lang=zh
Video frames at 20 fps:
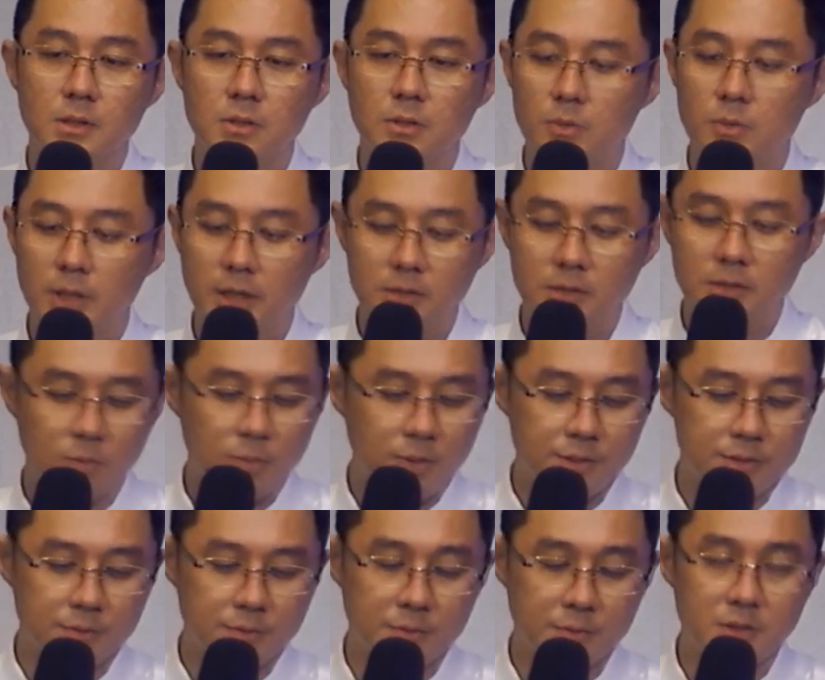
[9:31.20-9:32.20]
同样的，为
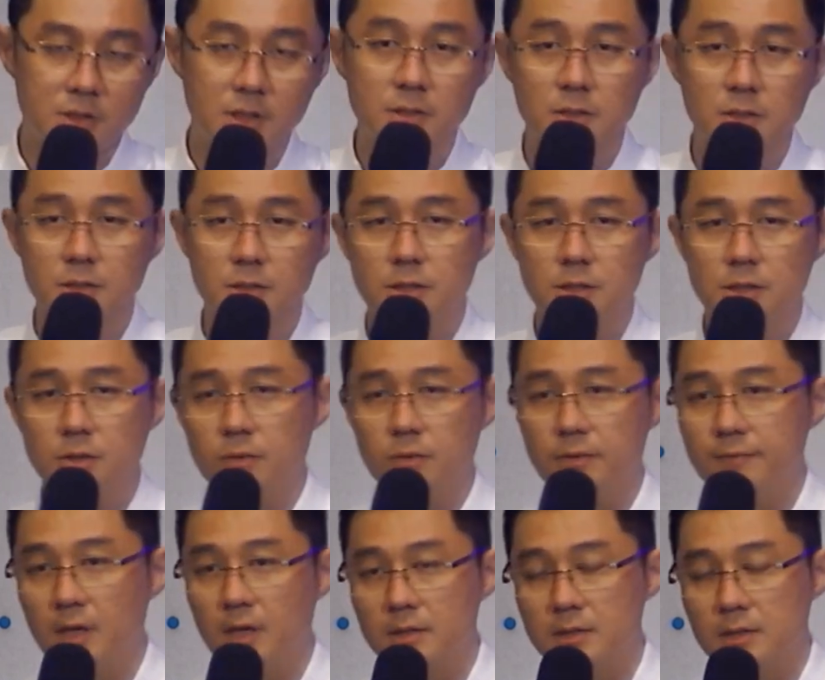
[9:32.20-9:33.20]
什么这样子的事情会
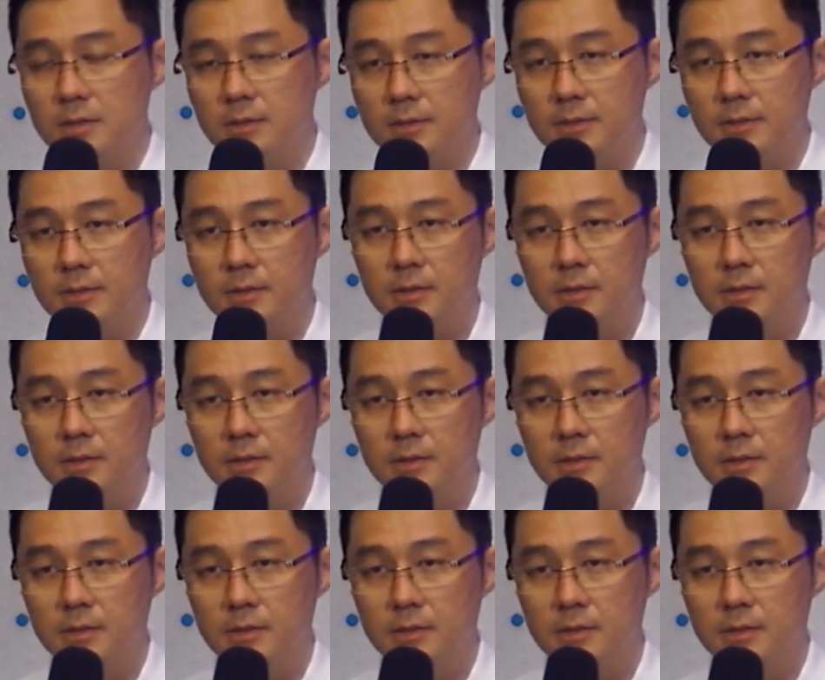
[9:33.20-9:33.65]
发生呢？